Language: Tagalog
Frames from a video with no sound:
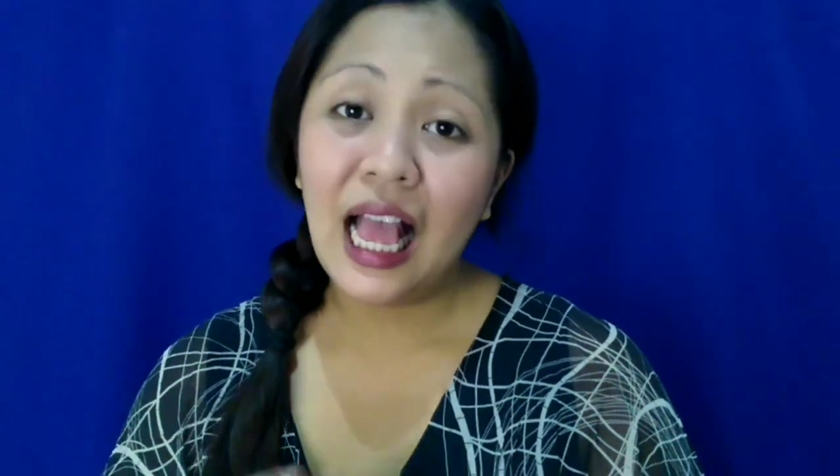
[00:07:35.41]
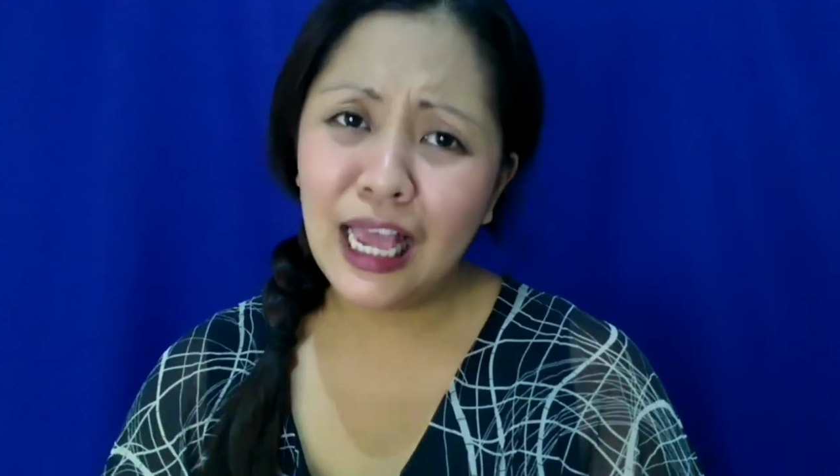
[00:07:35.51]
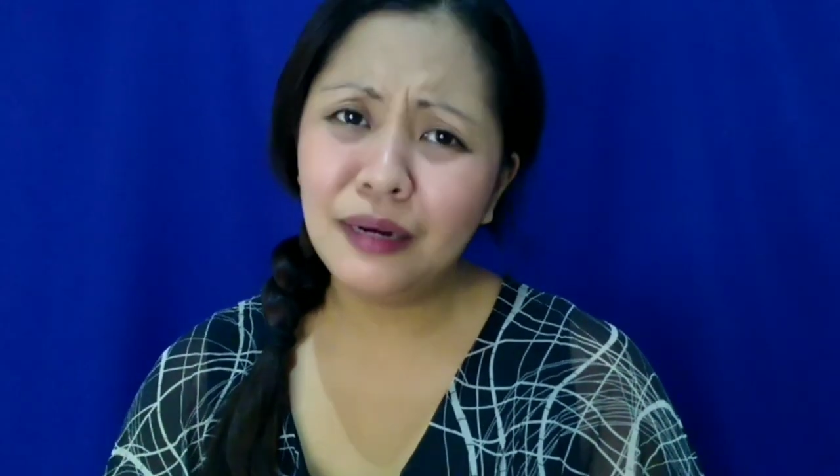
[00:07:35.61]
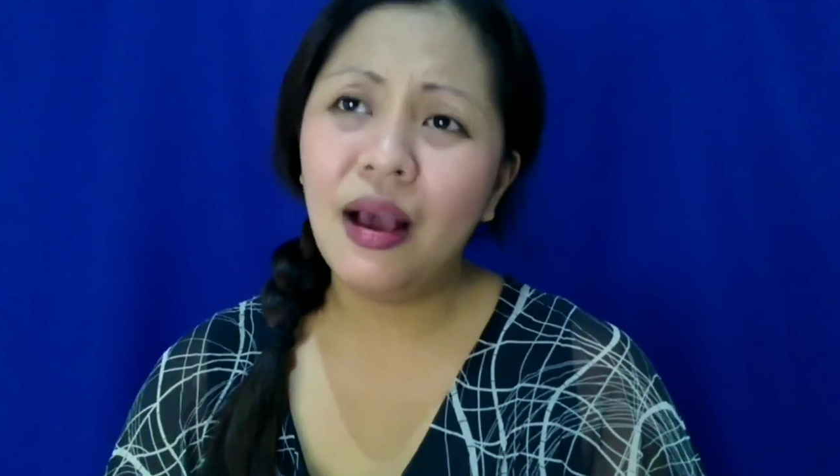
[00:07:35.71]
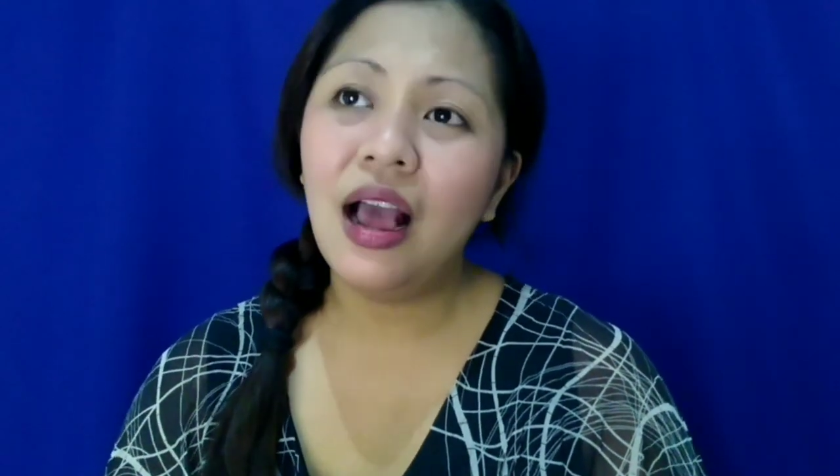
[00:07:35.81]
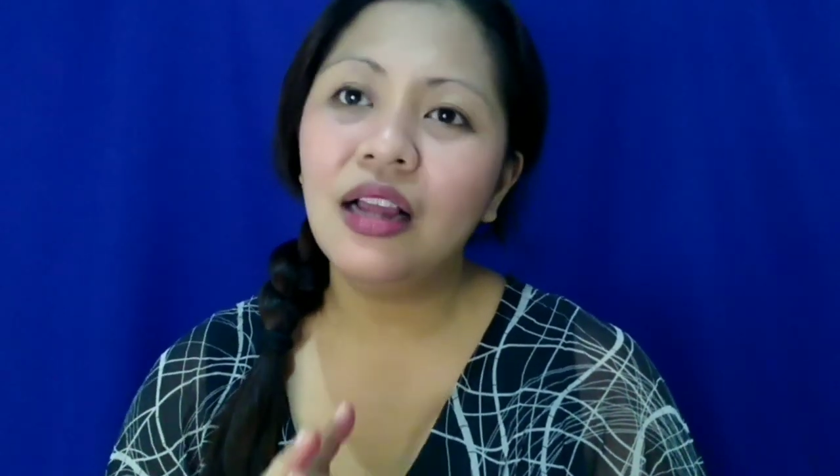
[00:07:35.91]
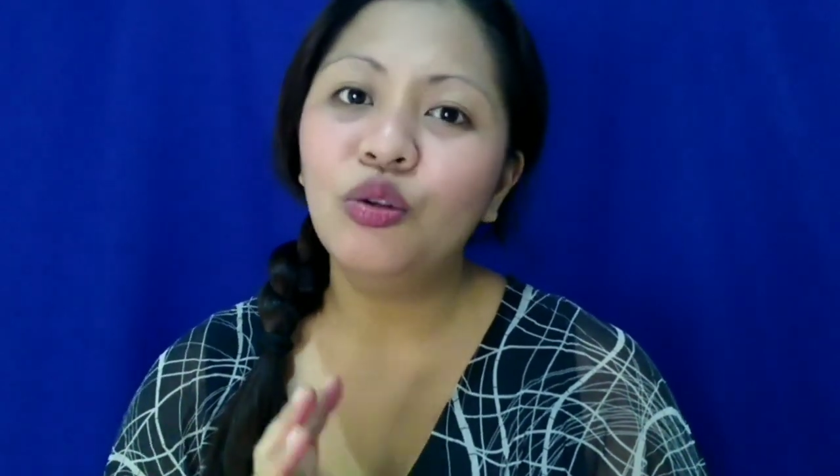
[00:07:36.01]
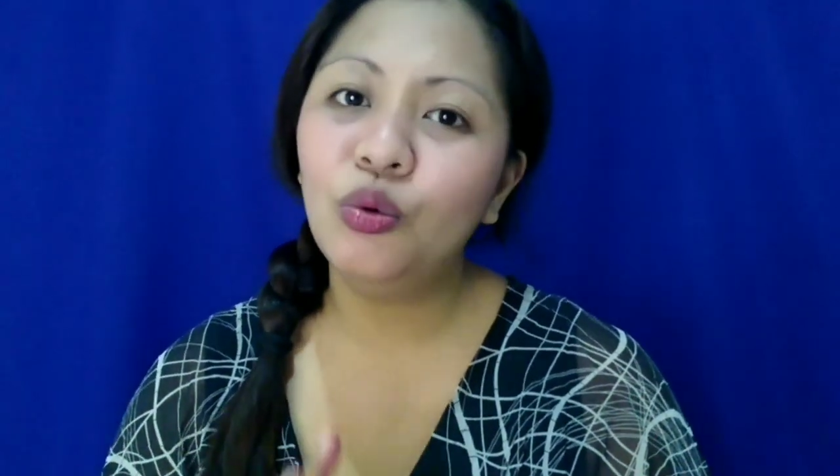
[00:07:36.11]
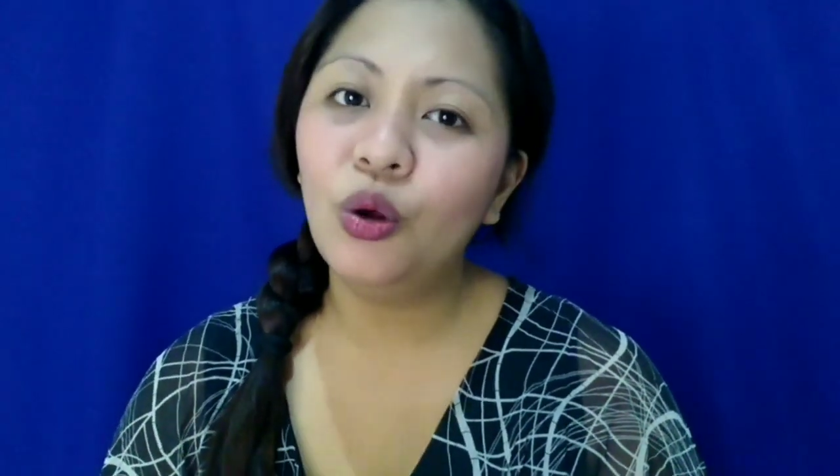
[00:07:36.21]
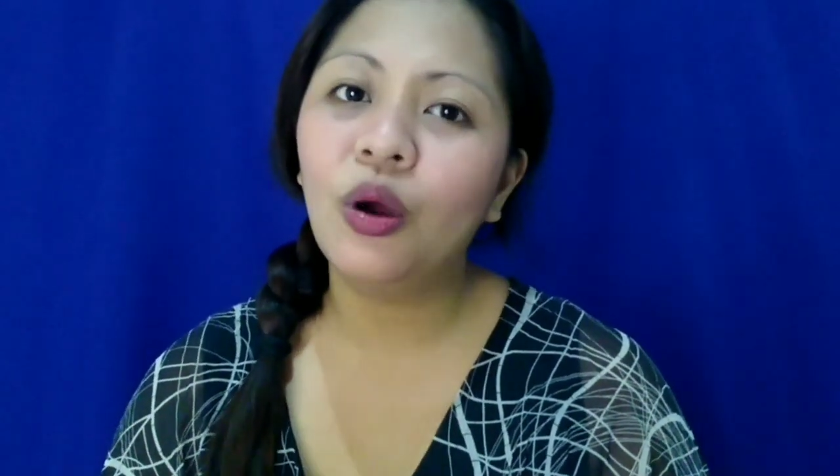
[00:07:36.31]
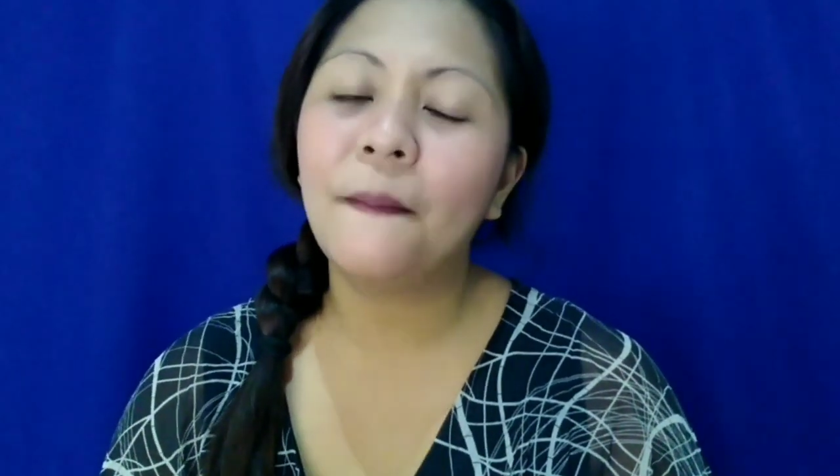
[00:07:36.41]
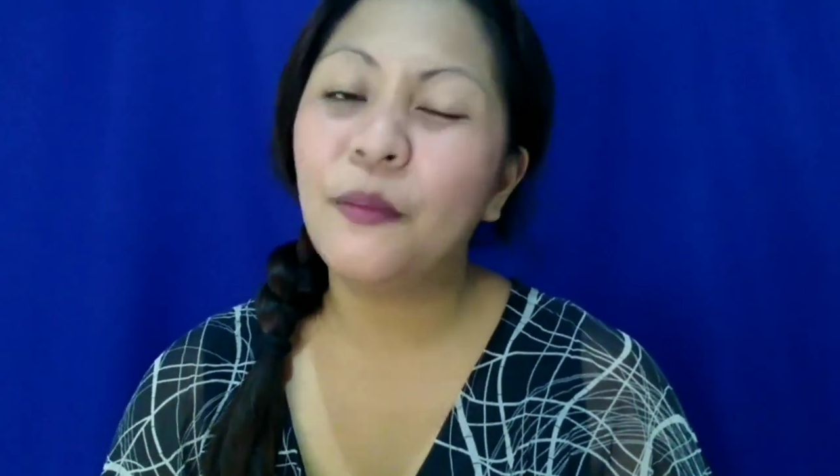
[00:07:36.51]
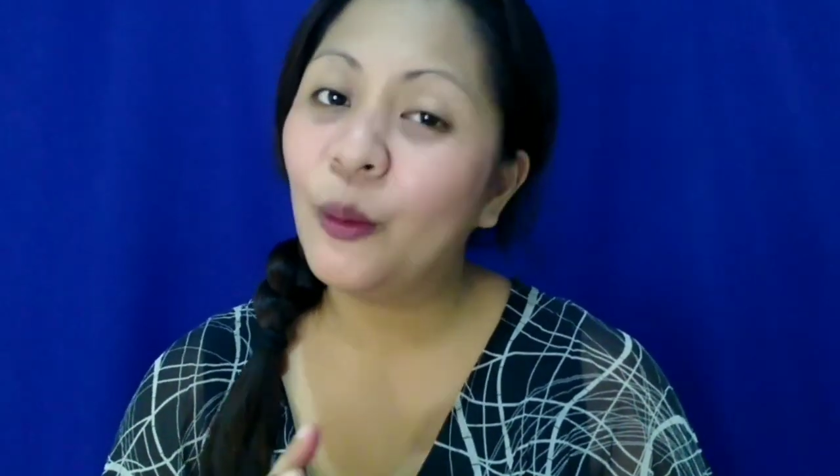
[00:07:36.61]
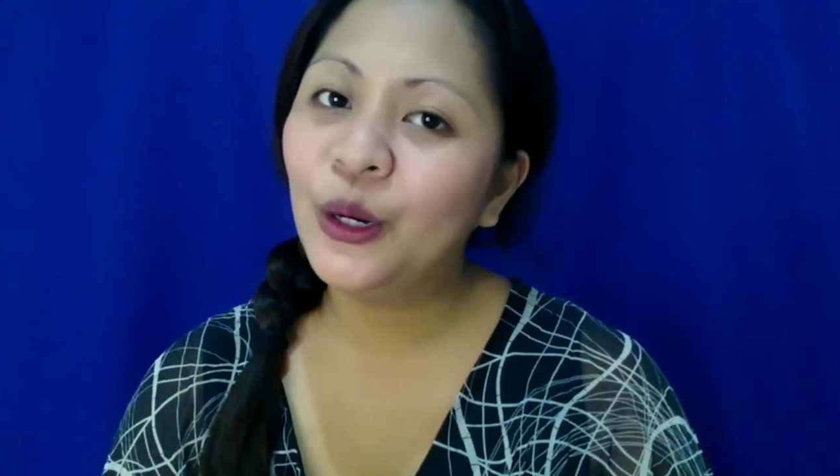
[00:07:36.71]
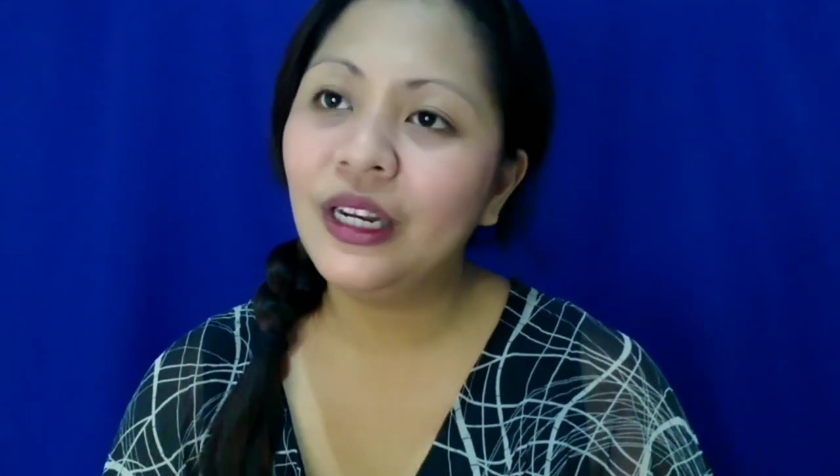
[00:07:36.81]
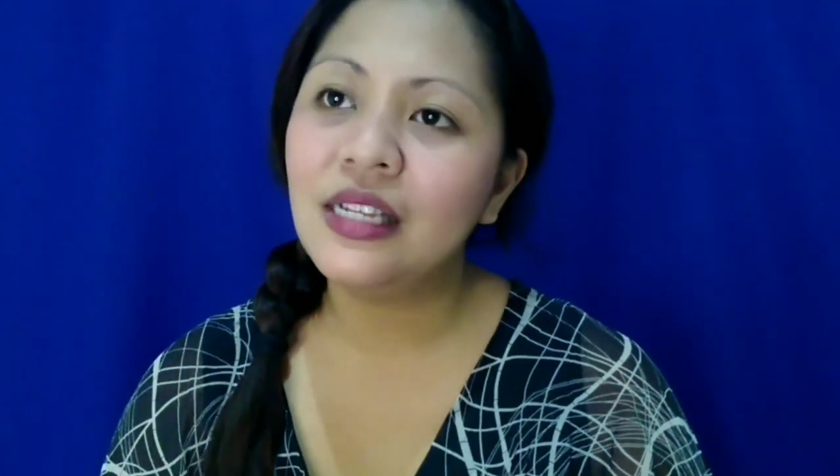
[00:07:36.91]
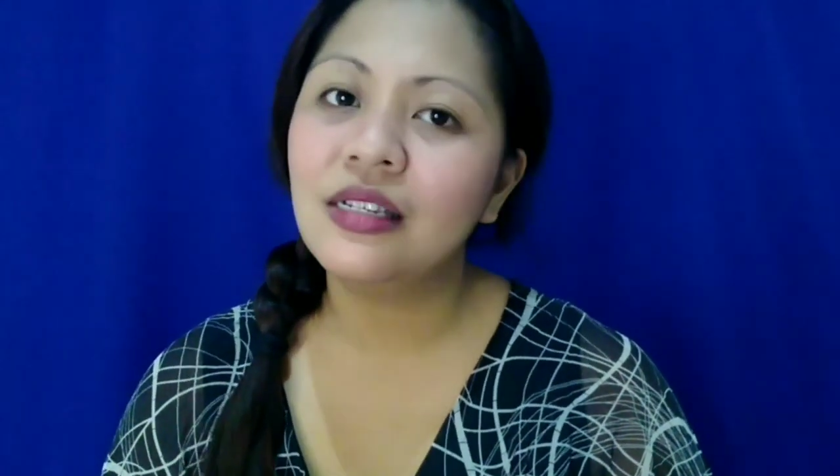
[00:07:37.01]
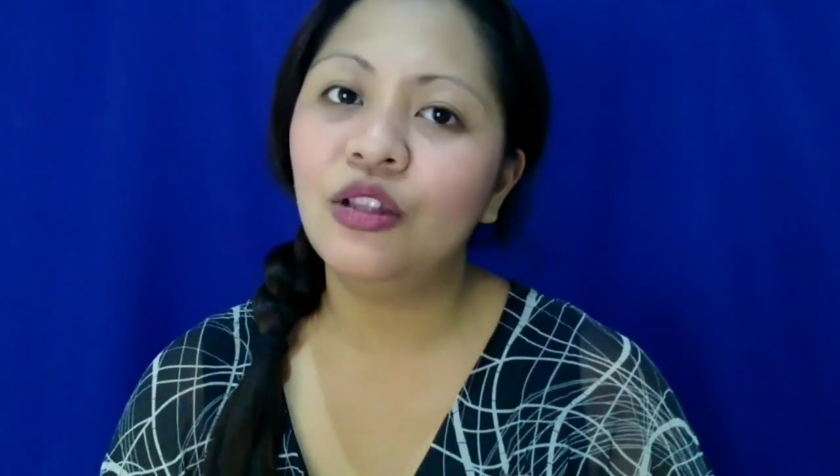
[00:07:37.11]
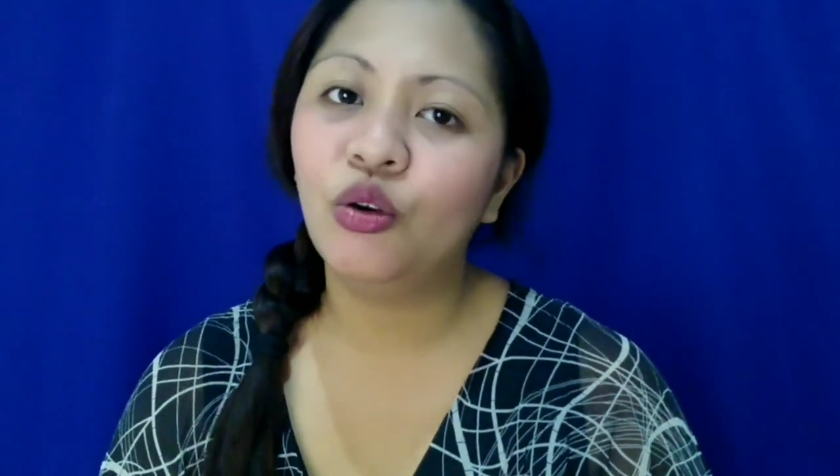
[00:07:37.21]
At makakatulong ang properties na